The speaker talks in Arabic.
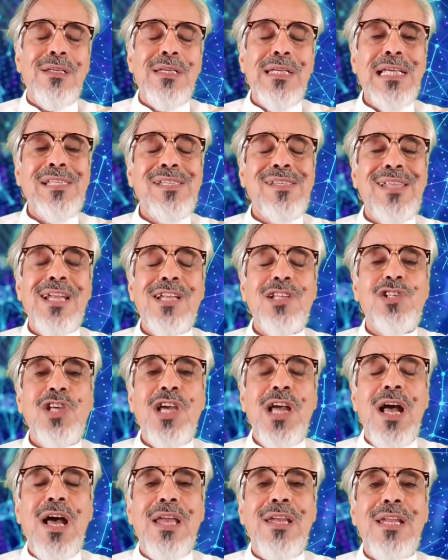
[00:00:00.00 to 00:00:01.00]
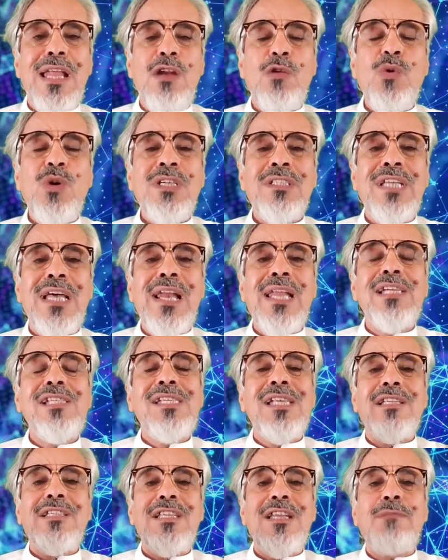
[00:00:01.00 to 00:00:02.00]
نسترجع ان الوحده
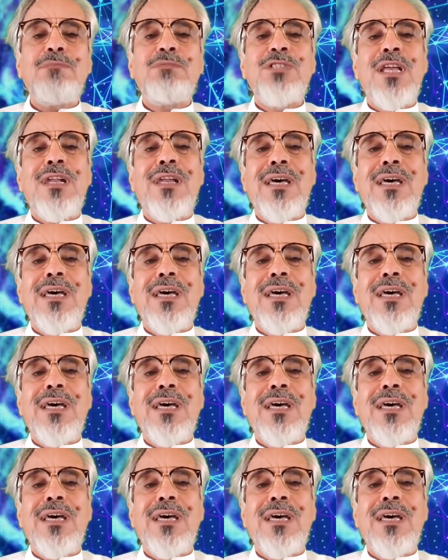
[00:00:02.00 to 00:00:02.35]
ليست نبتا